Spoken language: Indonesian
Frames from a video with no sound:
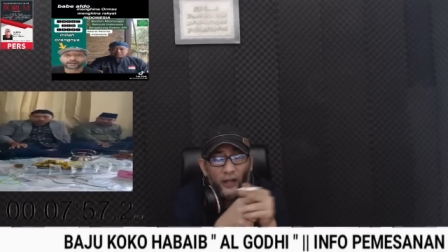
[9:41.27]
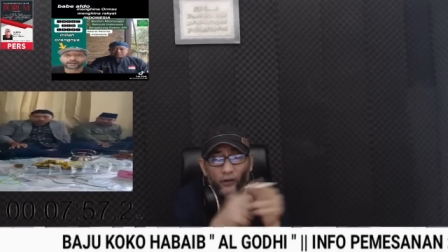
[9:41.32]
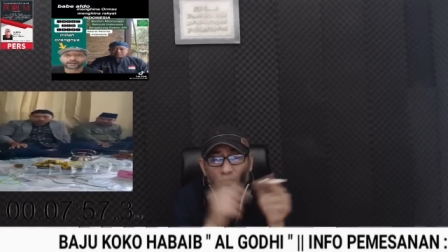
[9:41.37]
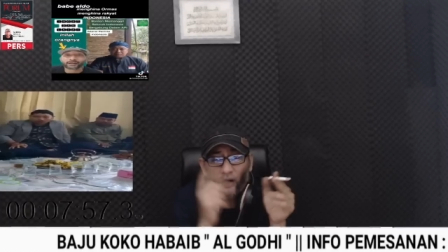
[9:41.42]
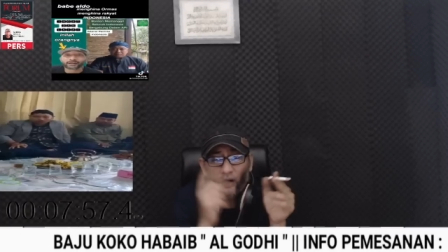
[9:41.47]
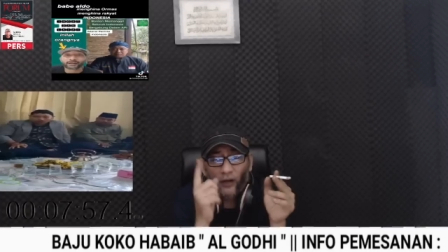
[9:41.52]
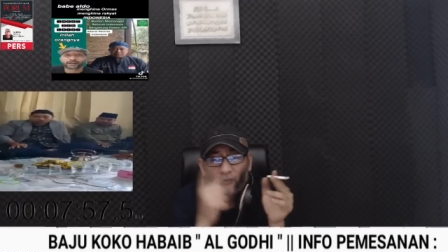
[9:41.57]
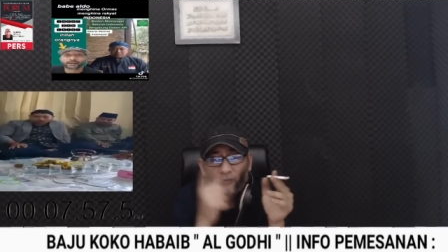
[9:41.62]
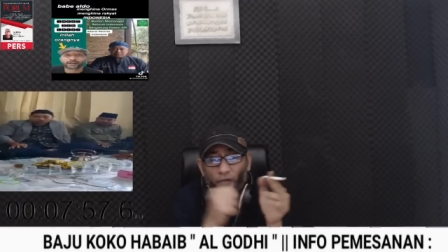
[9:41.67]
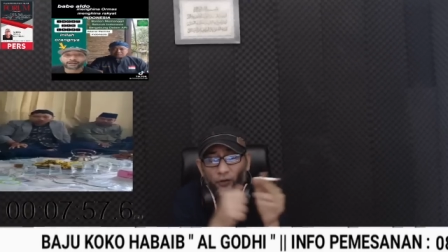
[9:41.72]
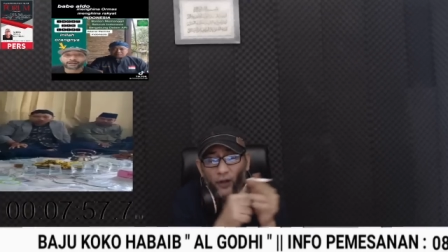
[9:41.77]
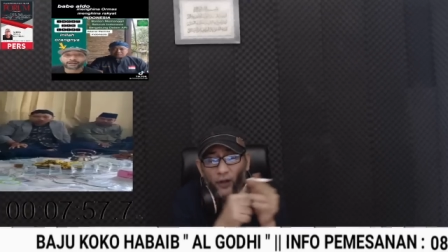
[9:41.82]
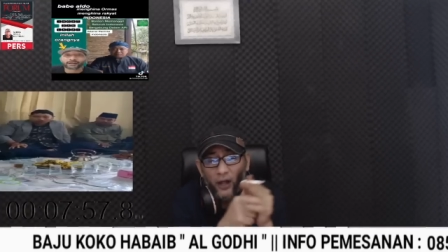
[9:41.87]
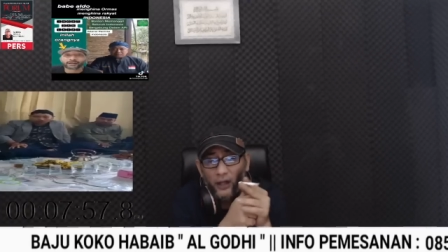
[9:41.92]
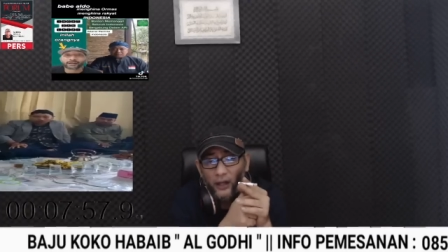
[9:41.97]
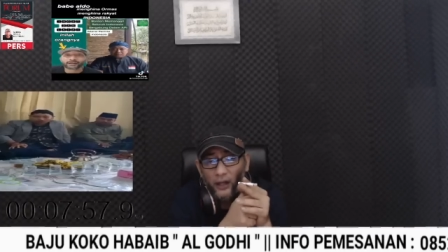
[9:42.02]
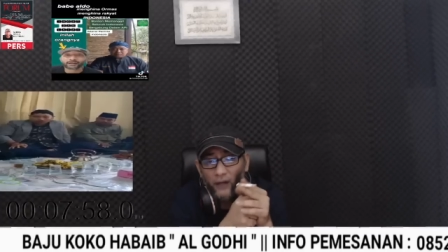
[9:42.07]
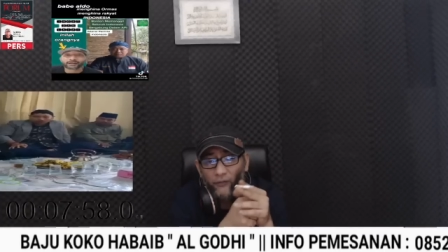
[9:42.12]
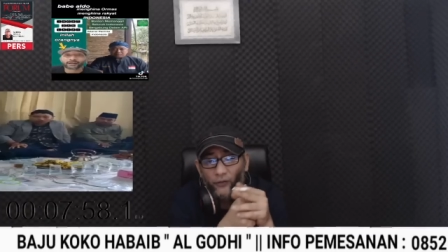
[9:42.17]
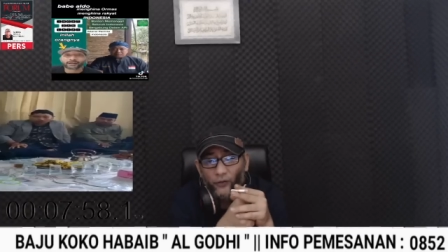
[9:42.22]
terus ada foto,
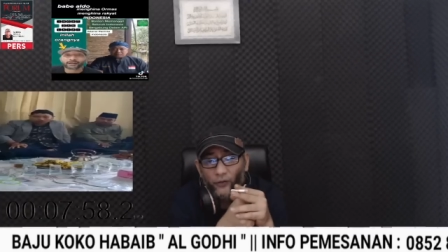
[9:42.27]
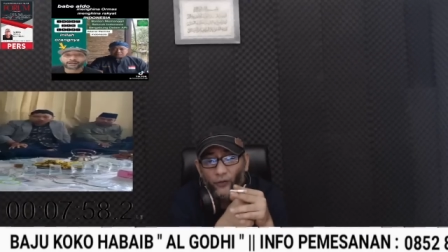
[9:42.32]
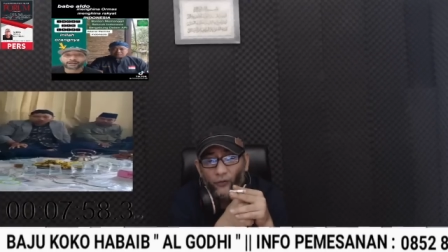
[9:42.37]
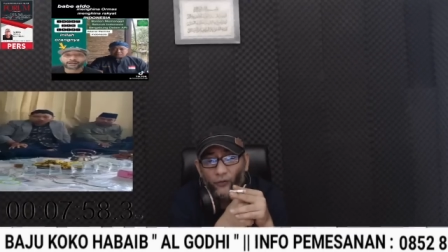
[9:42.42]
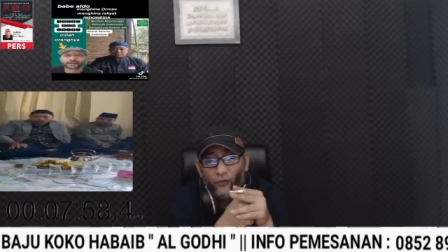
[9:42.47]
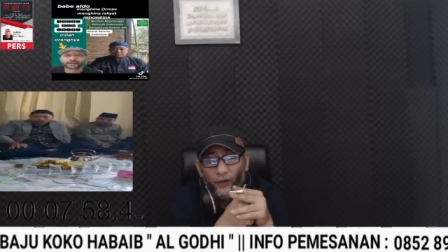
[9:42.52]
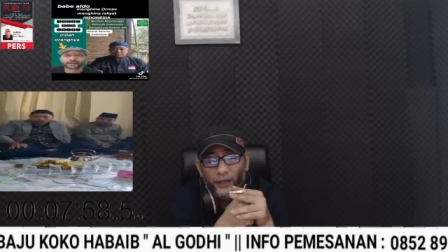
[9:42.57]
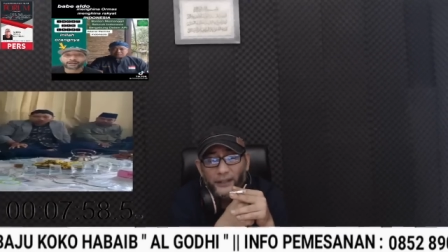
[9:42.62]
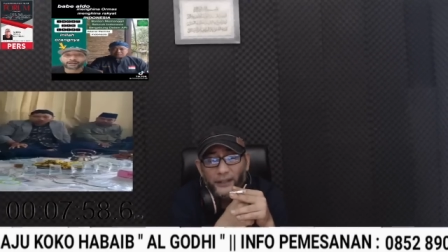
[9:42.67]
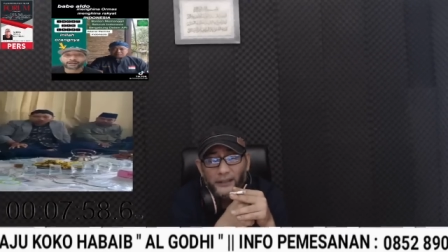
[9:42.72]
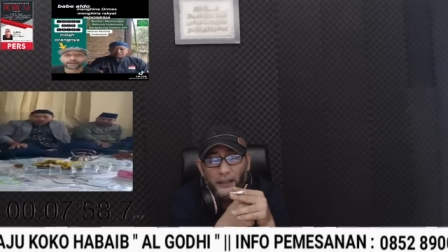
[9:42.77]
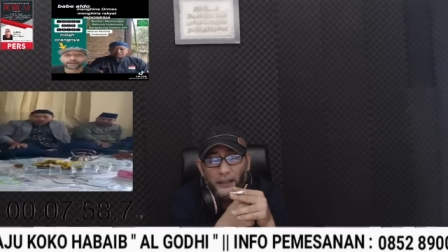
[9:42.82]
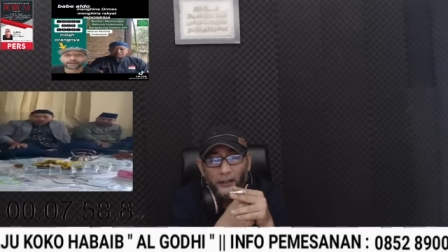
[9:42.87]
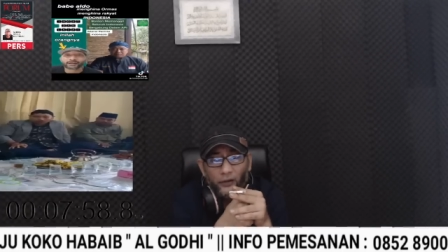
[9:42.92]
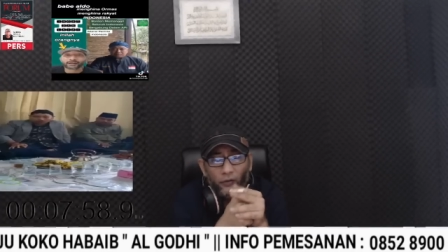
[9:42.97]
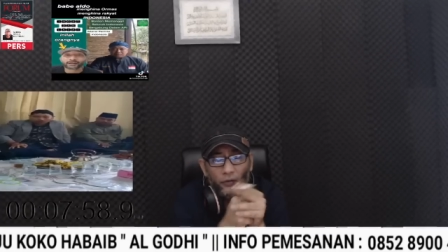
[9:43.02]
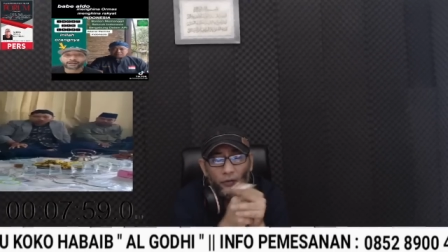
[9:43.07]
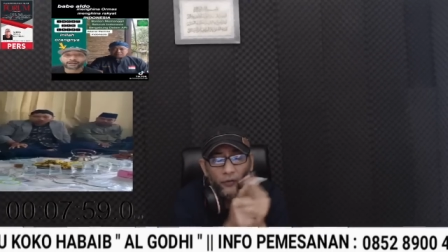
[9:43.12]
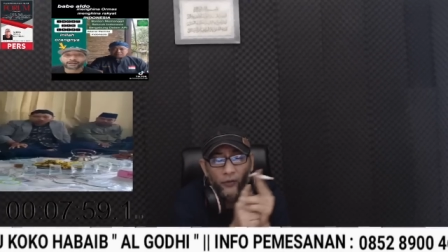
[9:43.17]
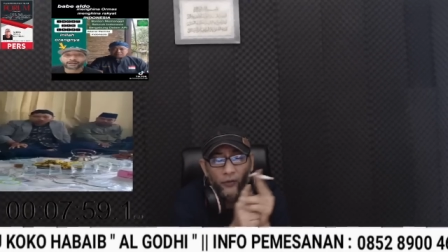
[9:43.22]
ada foto gue di
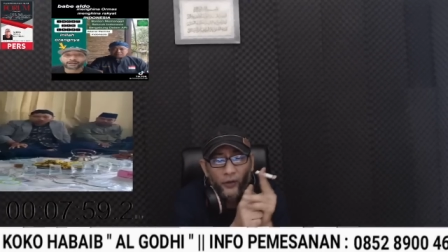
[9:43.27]
situ